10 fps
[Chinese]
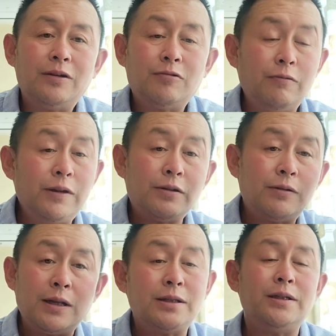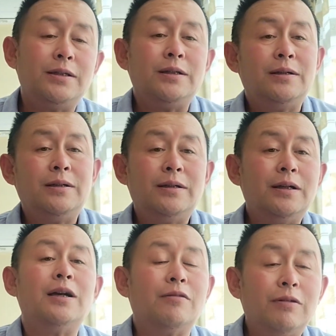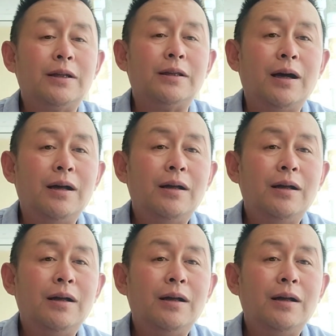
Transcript: 除非出现奇迹，是很困难的。